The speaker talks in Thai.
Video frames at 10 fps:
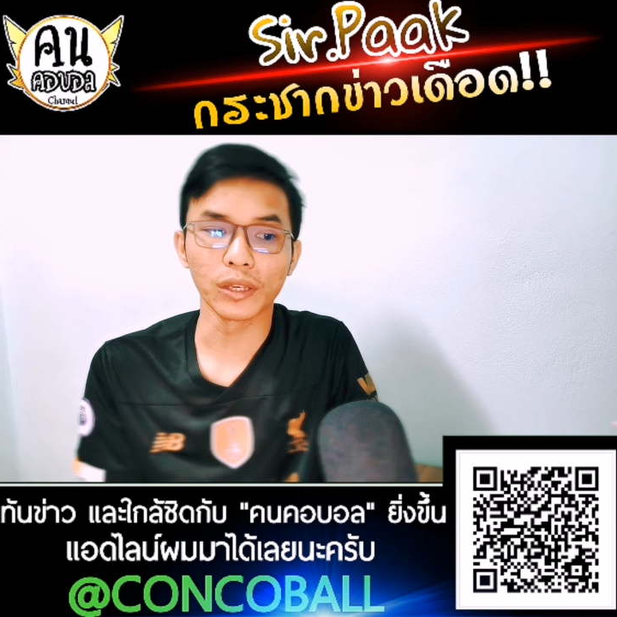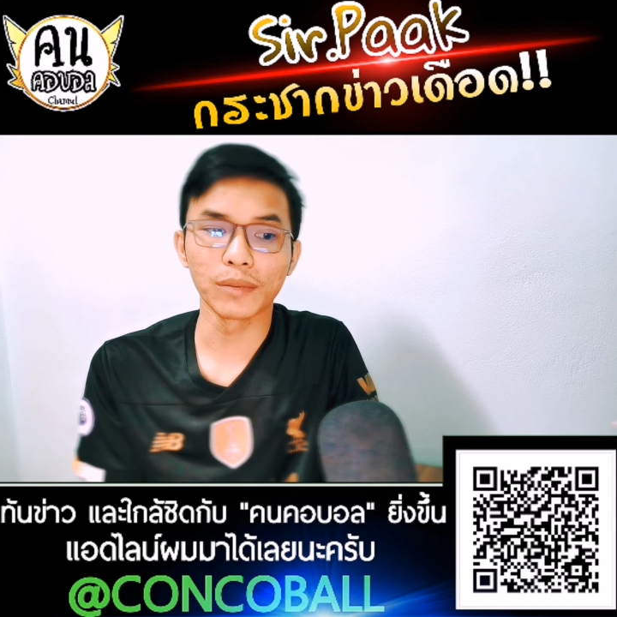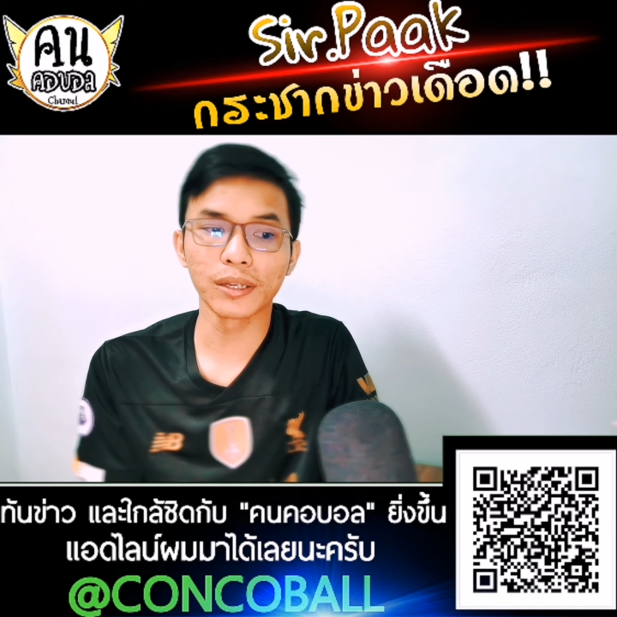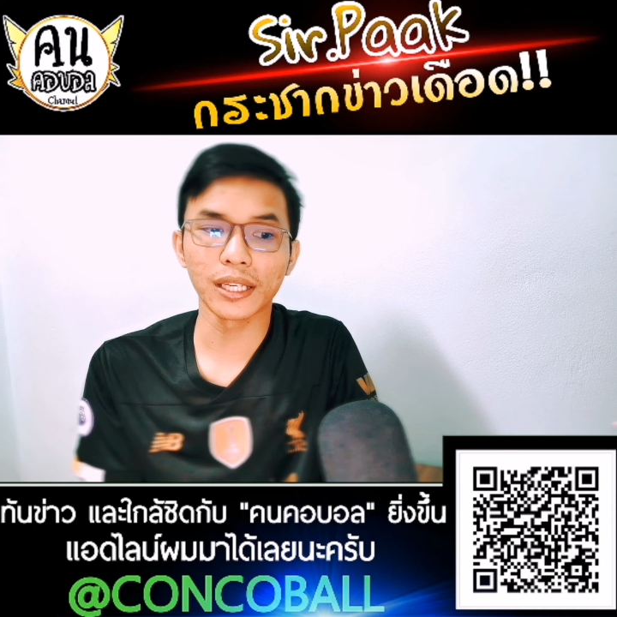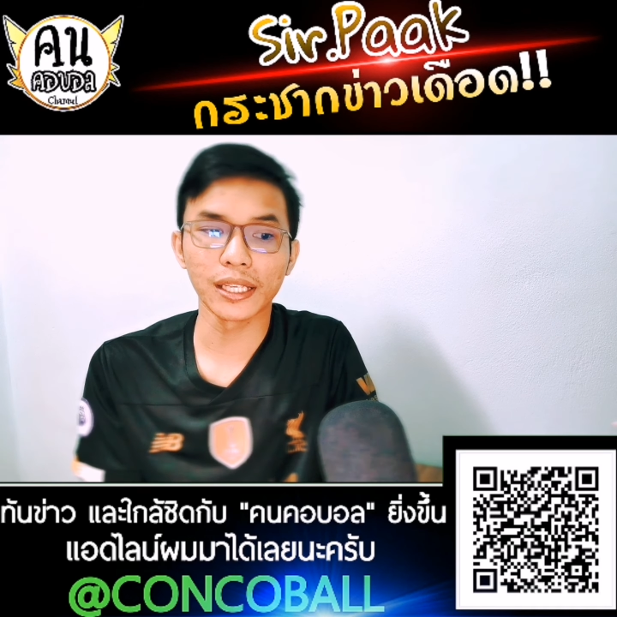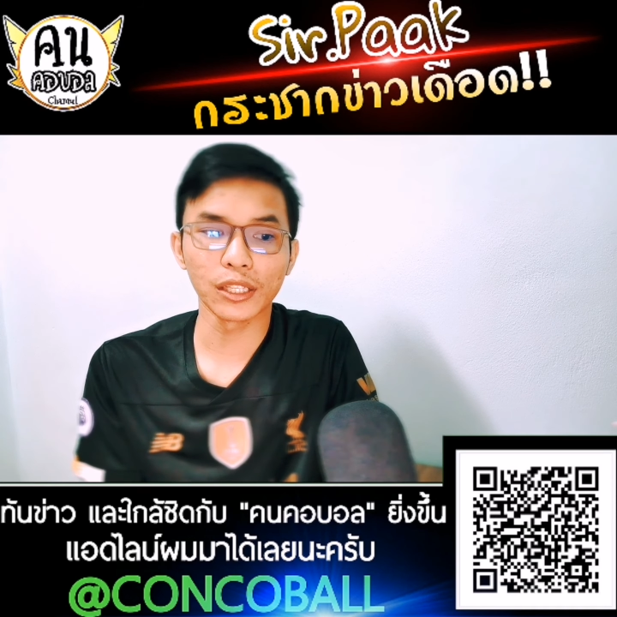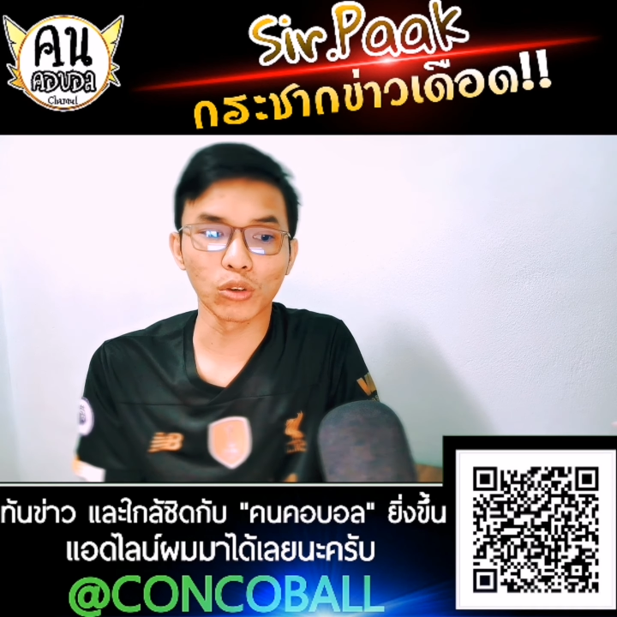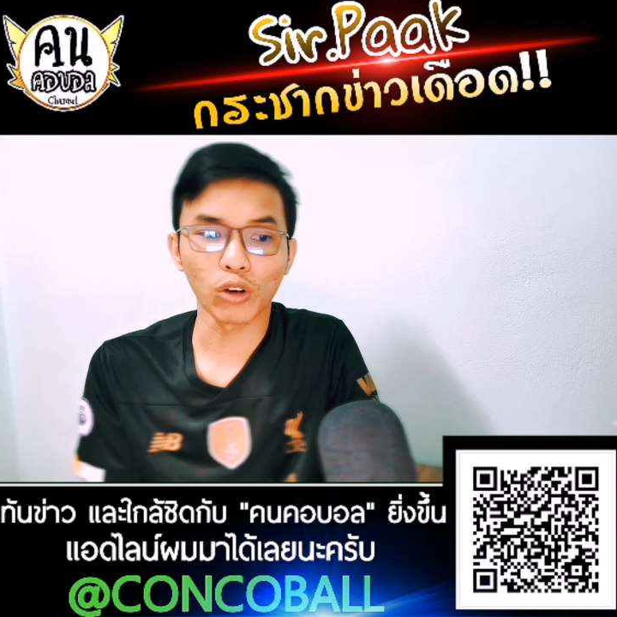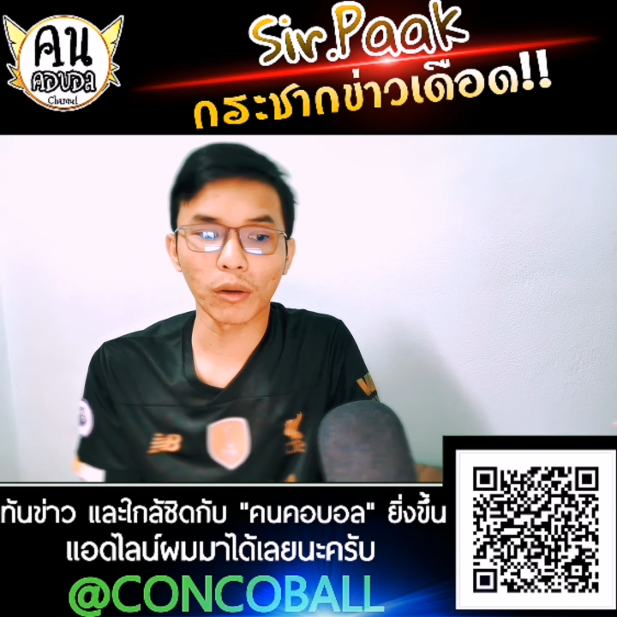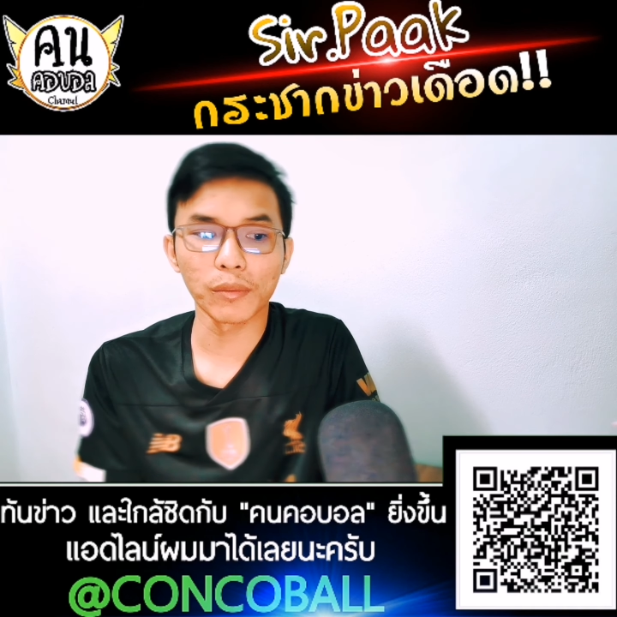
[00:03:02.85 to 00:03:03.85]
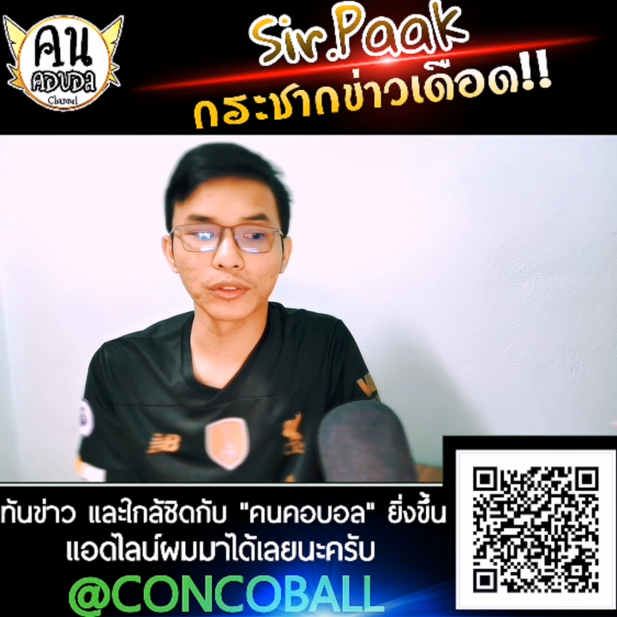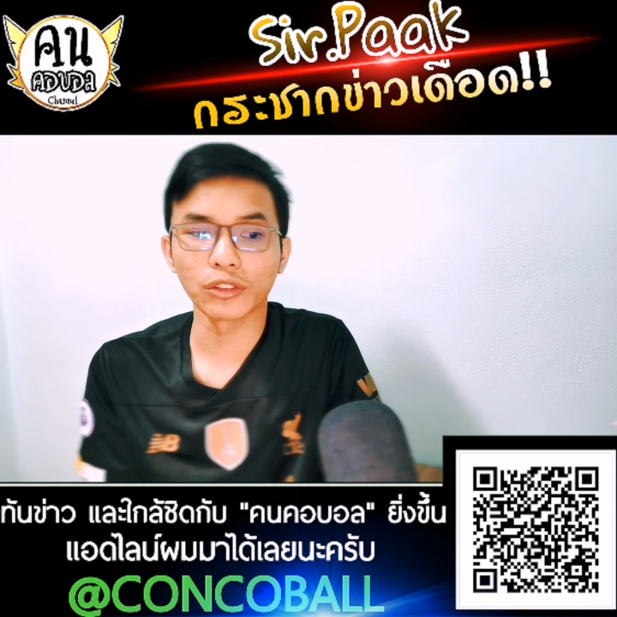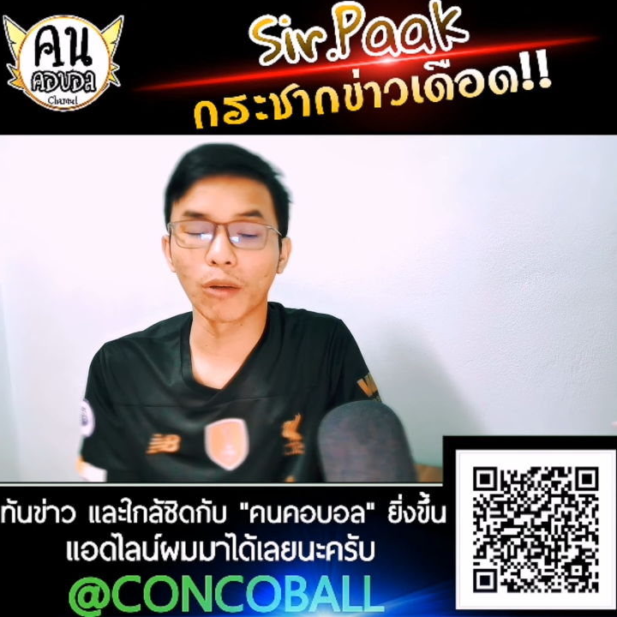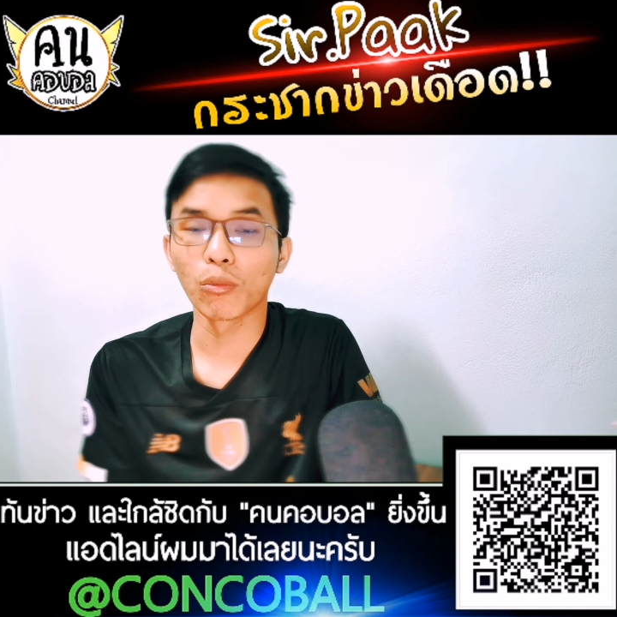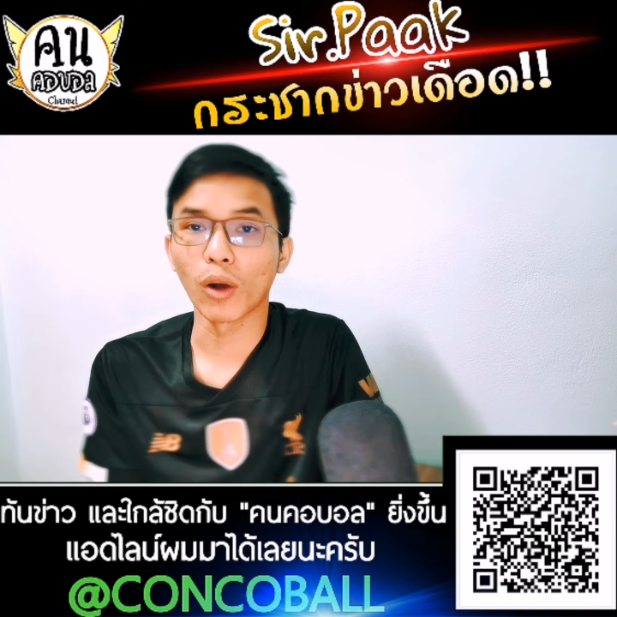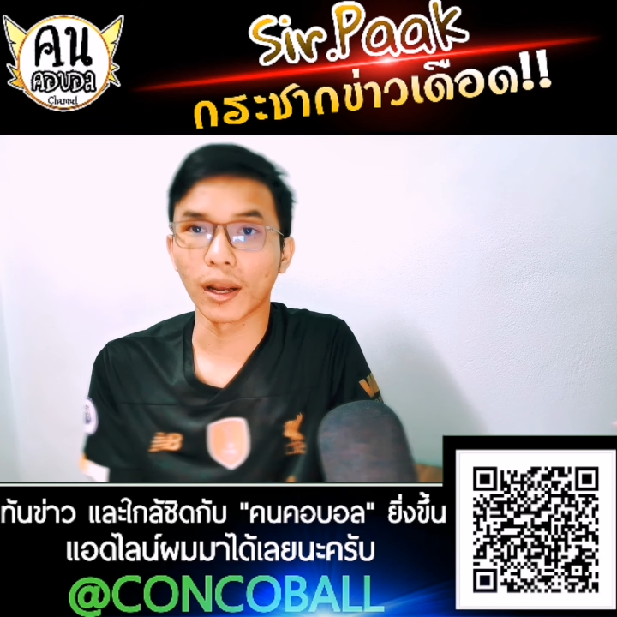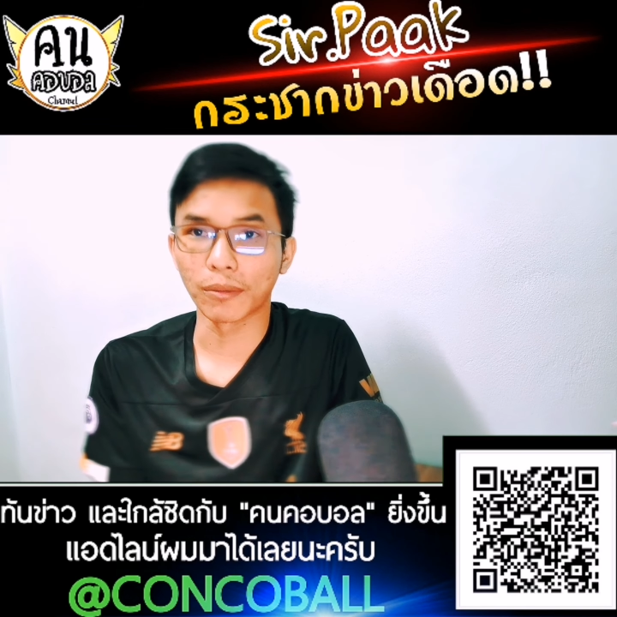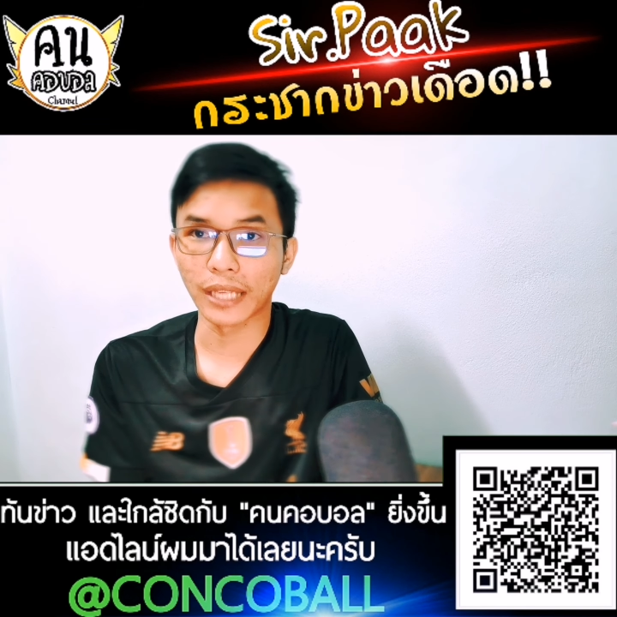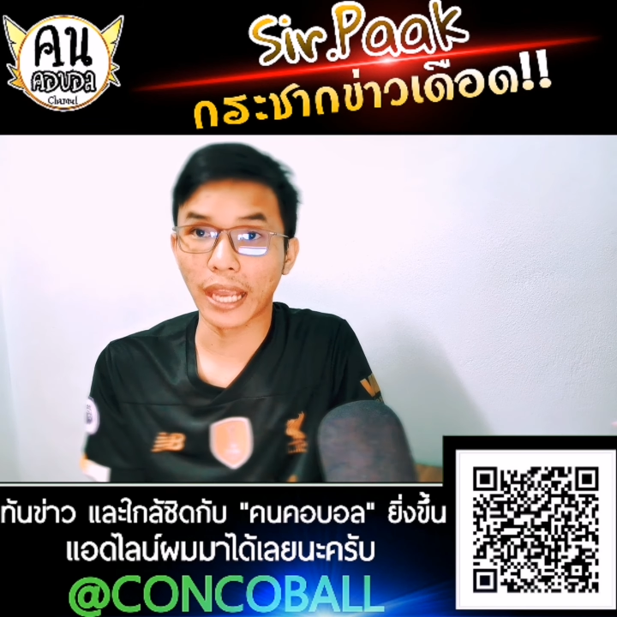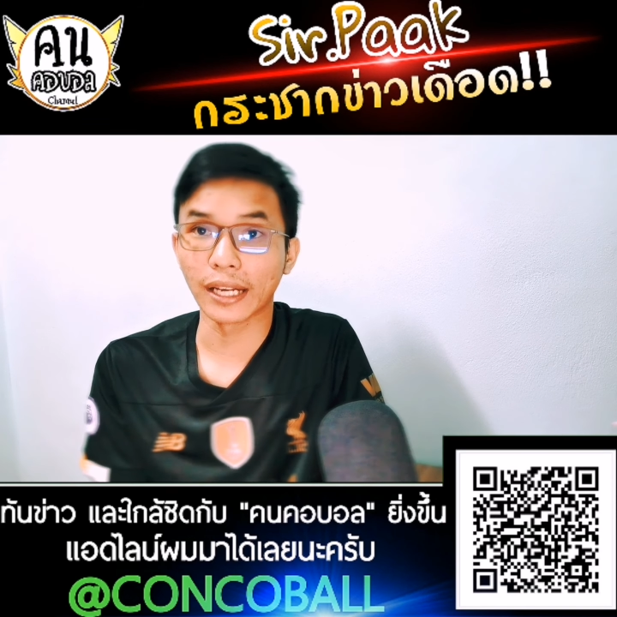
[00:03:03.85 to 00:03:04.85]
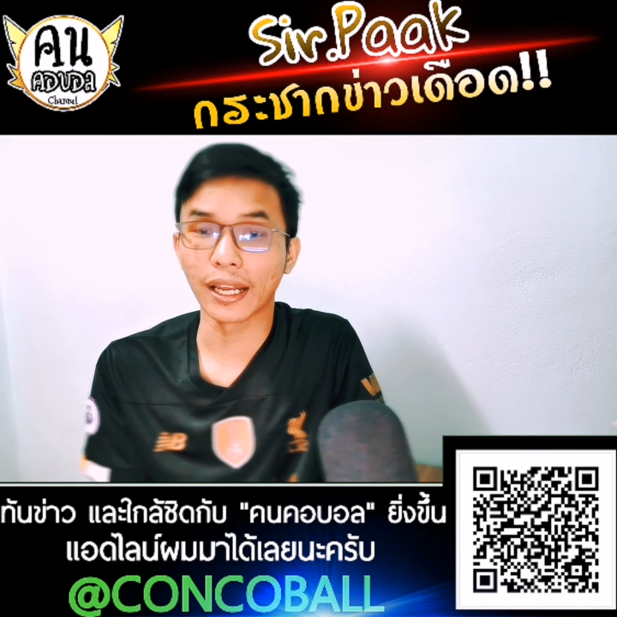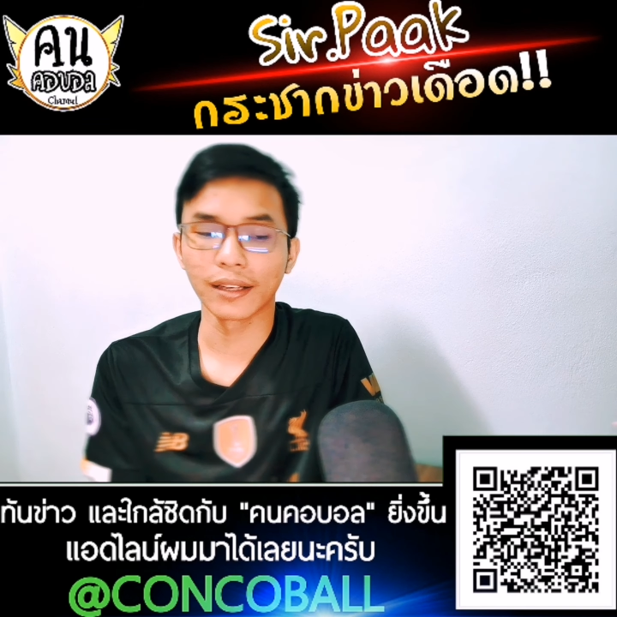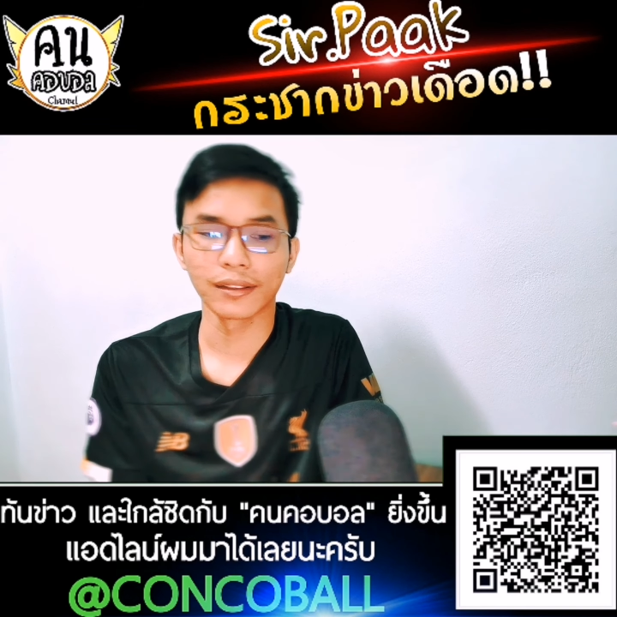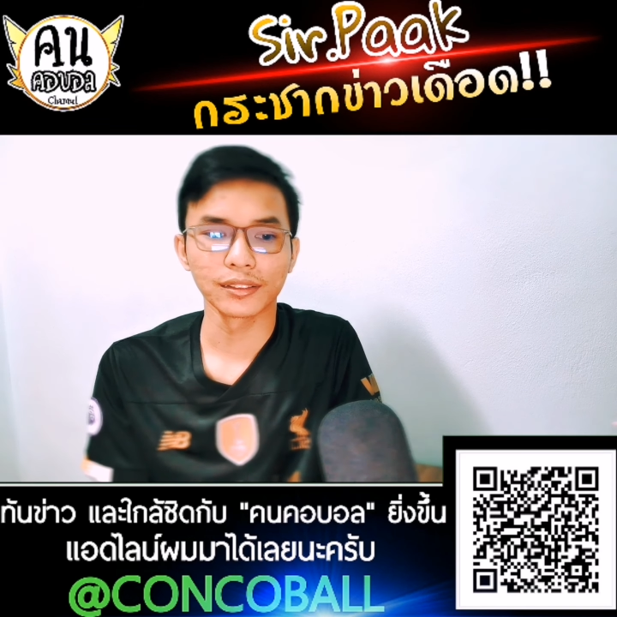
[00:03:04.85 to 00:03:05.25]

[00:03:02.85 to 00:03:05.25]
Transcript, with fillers: E เมื่อกี้ที่ตกรอบก็มีซาบวกกับเก้งนะ